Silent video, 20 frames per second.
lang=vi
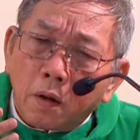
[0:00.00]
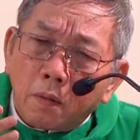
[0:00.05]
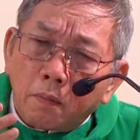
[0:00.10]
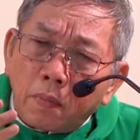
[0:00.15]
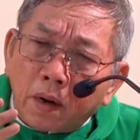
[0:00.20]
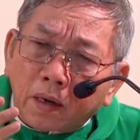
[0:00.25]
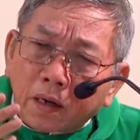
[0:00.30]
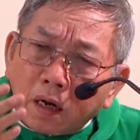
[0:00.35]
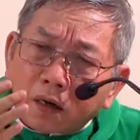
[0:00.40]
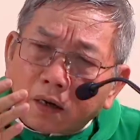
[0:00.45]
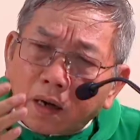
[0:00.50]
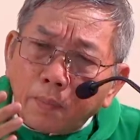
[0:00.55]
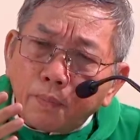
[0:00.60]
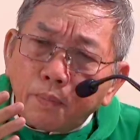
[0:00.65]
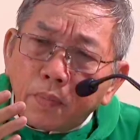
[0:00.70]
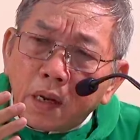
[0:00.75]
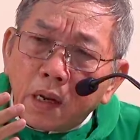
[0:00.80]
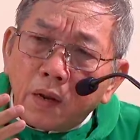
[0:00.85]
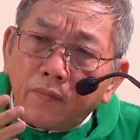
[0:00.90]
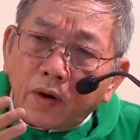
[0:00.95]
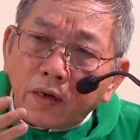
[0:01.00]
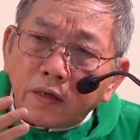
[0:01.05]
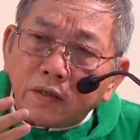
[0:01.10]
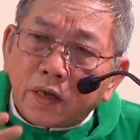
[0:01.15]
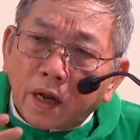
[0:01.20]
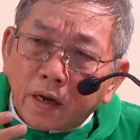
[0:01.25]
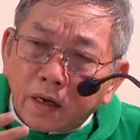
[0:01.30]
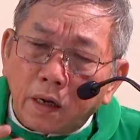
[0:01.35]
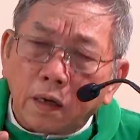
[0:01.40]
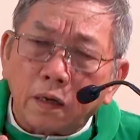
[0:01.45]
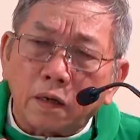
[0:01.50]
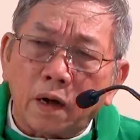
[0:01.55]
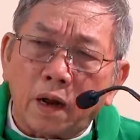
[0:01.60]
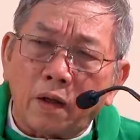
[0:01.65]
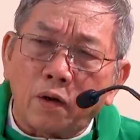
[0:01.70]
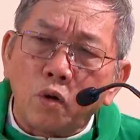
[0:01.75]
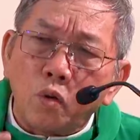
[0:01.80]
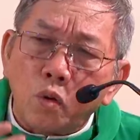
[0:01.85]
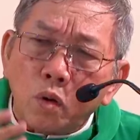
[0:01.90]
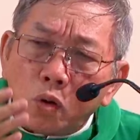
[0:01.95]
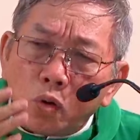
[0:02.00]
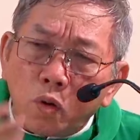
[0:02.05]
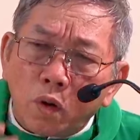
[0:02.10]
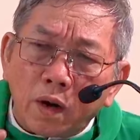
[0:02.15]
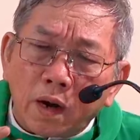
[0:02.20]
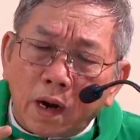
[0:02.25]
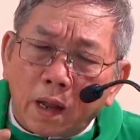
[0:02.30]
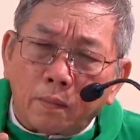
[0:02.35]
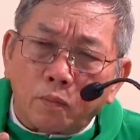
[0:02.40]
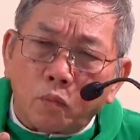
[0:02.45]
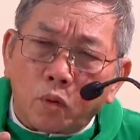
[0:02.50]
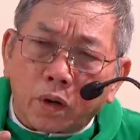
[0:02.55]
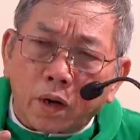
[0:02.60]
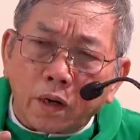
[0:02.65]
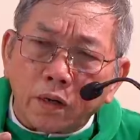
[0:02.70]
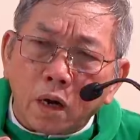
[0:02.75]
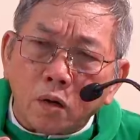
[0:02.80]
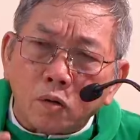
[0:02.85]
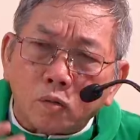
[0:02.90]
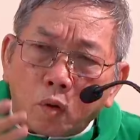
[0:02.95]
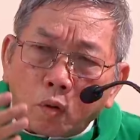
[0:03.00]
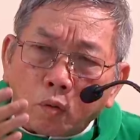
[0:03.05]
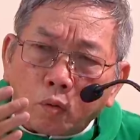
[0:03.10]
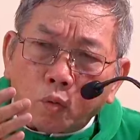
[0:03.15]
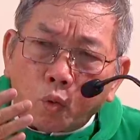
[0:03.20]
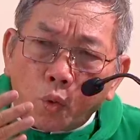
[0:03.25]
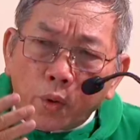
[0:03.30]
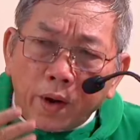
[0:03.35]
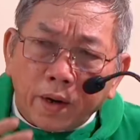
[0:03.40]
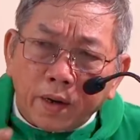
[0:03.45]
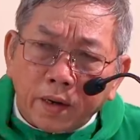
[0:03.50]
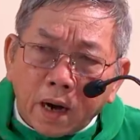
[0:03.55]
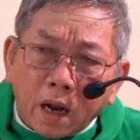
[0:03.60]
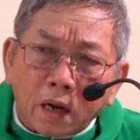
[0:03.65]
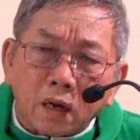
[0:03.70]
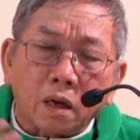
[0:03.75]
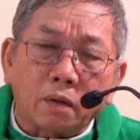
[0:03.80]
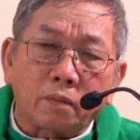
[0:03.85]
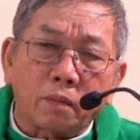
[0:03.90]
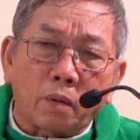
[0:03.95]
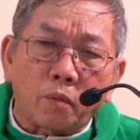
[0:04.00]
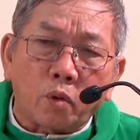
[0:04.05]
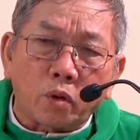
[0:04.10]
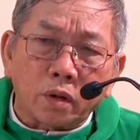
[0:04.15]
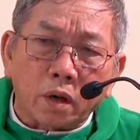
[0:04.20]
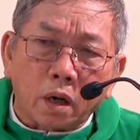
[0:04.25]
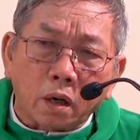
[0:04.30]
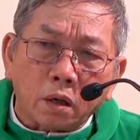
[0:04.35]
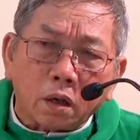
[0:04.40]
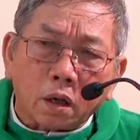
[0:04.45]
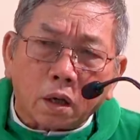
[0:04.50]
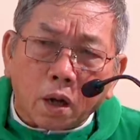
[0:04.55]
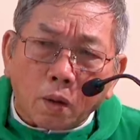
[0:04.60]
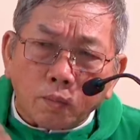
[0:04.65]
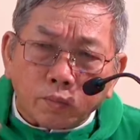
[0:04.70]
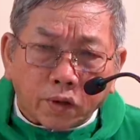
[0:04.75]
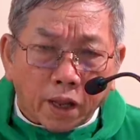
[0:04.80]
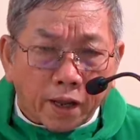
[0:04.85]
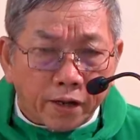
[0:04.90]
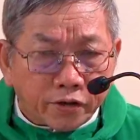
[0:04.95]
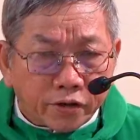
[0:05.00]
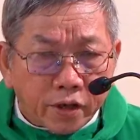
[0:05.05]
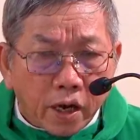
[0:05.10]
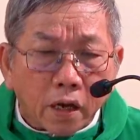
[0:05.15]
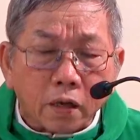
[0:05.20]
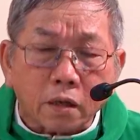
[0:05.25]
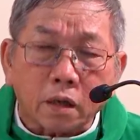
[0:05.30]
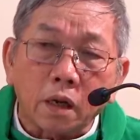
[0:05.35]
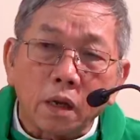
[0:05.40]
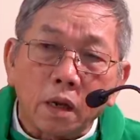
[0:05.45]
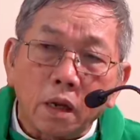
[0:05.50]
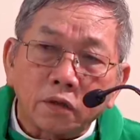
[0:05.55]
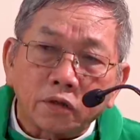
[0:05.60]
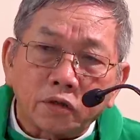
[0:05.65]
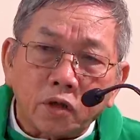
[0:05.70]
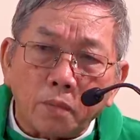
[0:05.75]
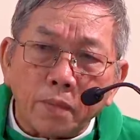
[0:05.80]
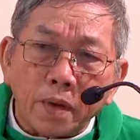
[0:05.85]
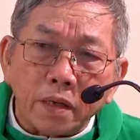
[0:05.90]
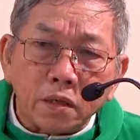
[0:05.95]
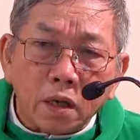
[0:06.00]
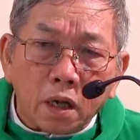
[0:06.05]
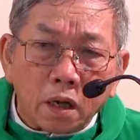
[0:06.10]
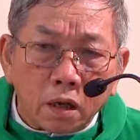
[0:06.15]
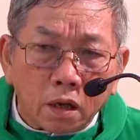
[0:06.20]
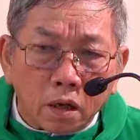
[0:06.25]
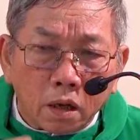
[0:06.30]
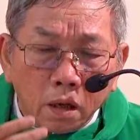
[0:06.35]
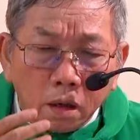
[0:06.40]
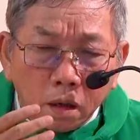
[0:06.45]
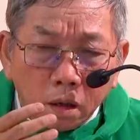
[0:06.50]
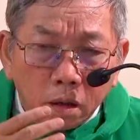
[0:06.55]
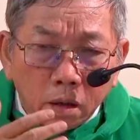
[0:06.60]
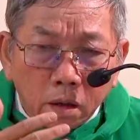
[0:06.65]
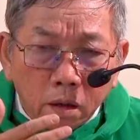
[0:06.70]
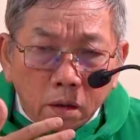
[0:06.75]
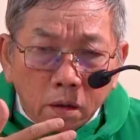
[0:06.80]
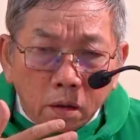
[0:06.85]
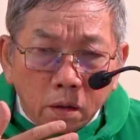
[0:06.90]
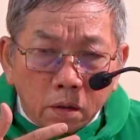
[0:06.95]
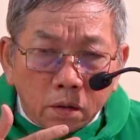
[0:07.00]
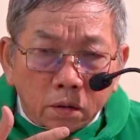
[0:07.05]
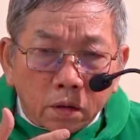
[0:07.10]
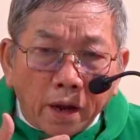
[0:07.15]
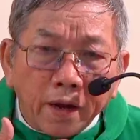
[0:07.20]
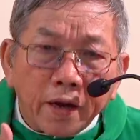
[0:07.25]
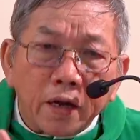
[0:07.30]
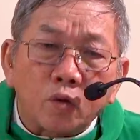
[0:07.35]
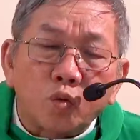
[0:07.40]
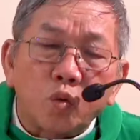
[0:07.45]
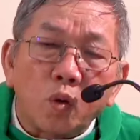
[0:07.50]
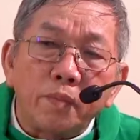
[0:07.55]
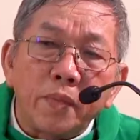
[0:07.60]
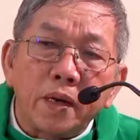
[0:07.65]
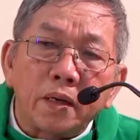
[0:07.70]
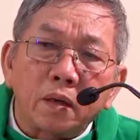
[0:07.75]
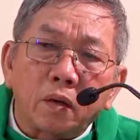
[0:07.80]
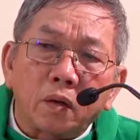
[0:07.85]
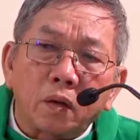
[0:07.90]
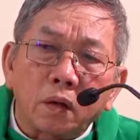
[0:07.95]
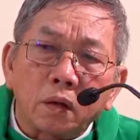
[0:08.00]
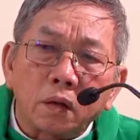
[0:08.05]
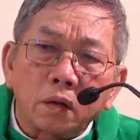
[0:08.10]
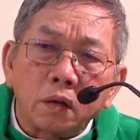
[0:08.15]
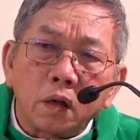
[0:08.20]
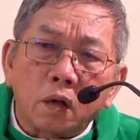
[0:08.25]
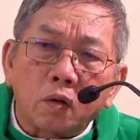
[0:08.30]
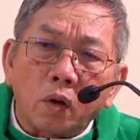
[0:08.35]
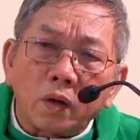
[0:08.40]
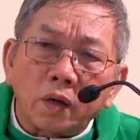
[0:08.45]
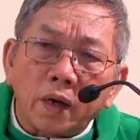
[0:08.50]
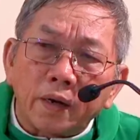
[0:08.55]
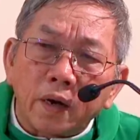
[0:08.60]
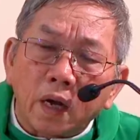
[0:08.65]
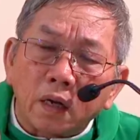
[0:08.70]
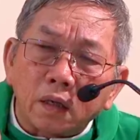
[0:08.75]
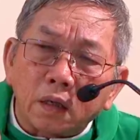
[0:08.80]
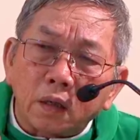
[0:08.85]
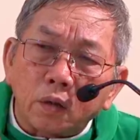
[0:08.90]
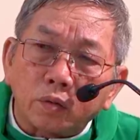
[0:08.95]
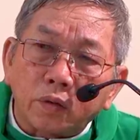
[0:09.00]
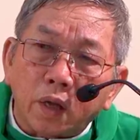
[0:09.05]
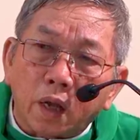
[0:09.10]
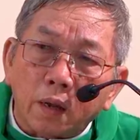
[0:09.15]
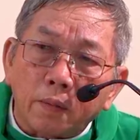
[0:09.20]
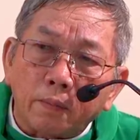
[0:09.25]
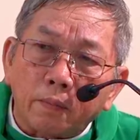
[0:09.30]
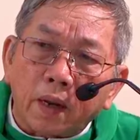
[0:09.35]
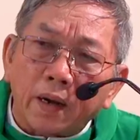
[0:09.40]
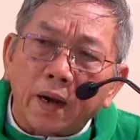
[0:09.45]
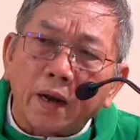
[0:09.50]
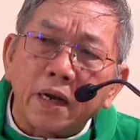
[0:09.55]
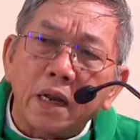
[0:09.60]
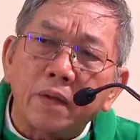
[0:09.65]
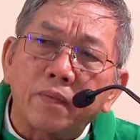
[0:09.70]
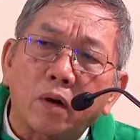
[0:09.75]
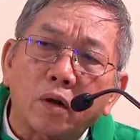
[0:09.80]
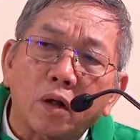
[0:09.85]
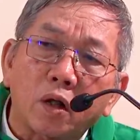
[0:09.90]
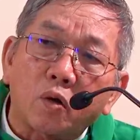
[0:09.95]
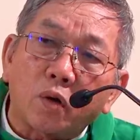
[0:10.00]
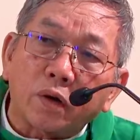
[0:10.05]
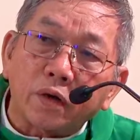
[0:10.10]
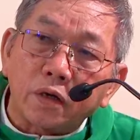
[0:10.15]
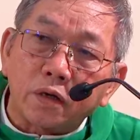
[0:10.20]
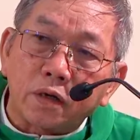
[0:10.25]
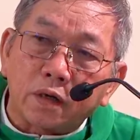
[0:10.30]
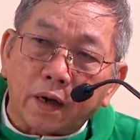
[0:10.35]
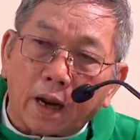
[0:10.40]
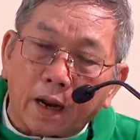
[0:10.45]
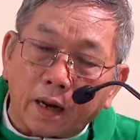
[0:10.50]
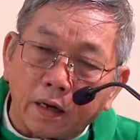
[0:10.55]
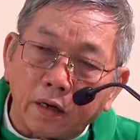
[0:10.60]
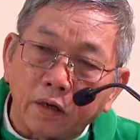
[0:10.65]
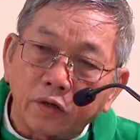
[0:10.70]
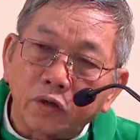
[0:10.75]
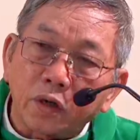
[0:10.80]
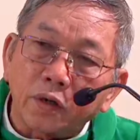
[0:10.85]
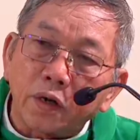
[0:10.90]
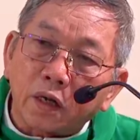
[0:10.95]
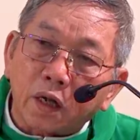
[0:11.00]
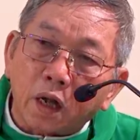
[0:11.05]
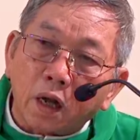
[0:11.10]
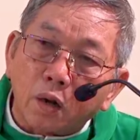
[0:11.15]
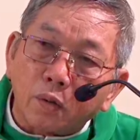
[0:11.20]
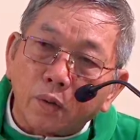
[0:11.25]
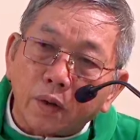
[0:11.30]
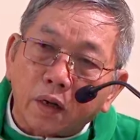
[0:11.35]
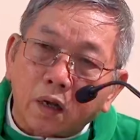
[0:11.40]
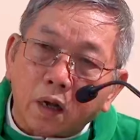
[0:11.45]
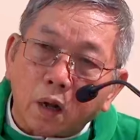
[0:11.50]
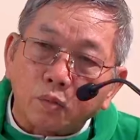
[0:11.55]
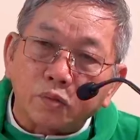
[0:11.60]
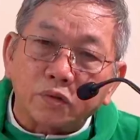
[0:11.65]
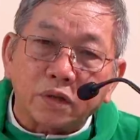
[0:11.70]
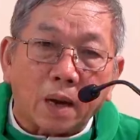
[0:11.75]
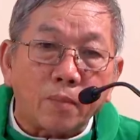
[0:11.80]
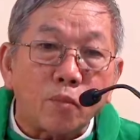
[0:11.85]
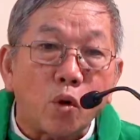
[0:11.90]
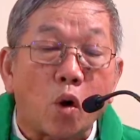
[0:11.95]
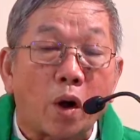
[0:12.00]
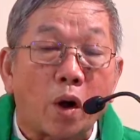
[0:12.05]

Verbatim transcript: mà các rabbi vẫn dạy ấy, là luôn luôn là một cái Đấng có quyền năng, mà một Đấng không thể chết. Sao bây giờ Thầy của mình được coi là Đấng cứu thế mà lại đi vào cái con đường này? Cho nên các ông ấy không dám